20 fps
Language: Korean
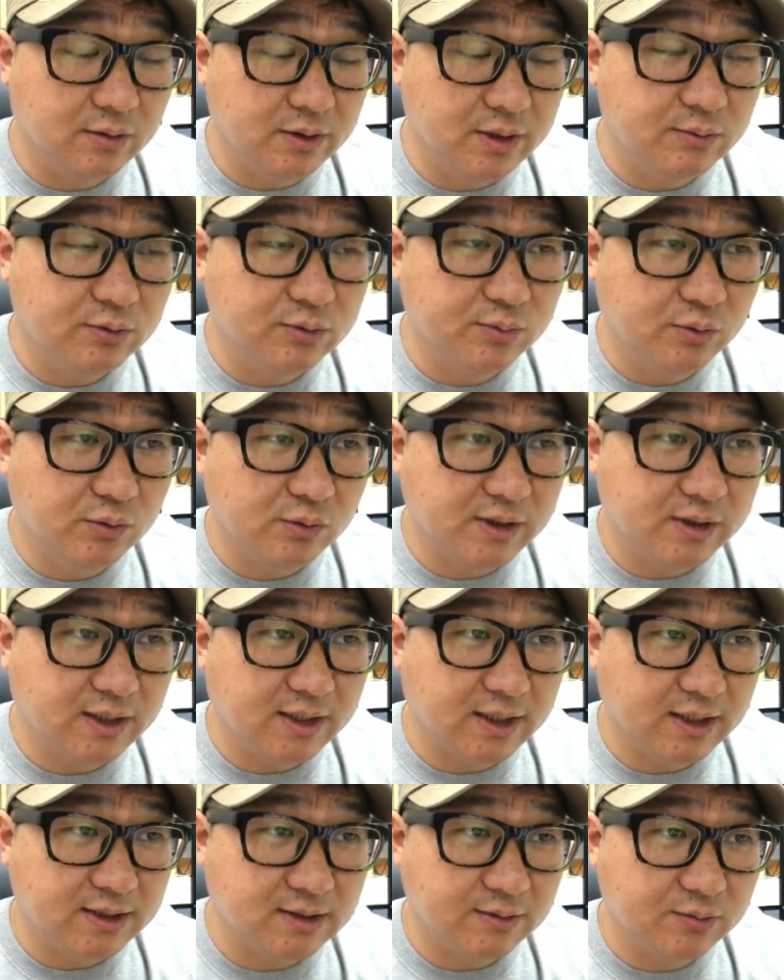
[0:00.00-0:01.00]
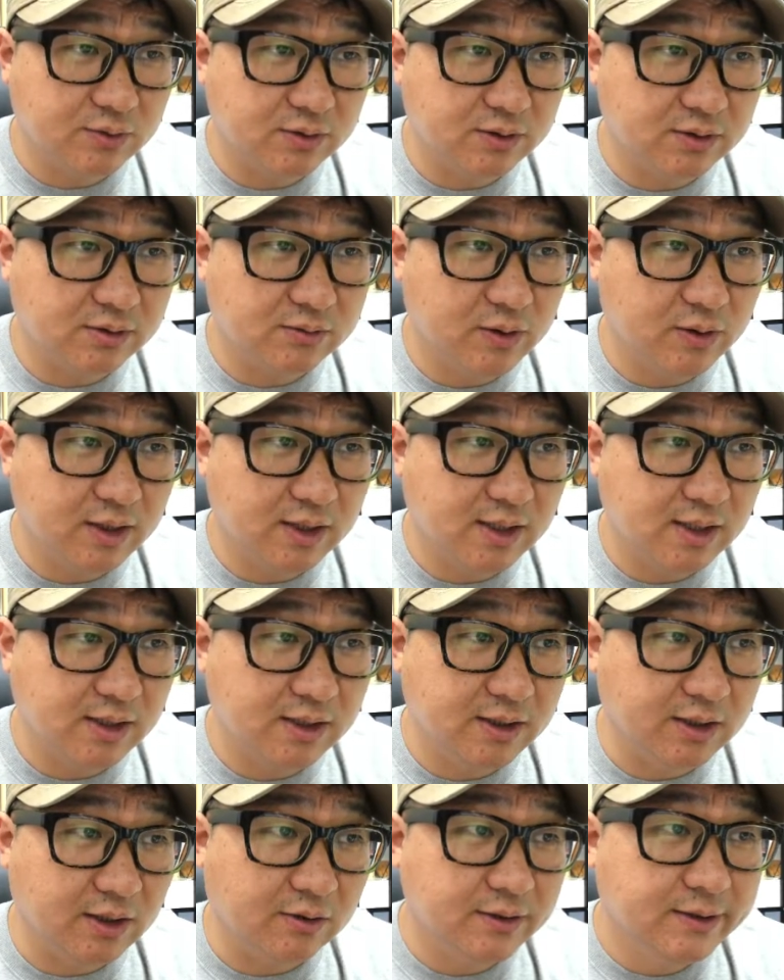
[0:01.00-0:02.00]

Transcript: 예문 볼 때 다시 한번 확인할게요.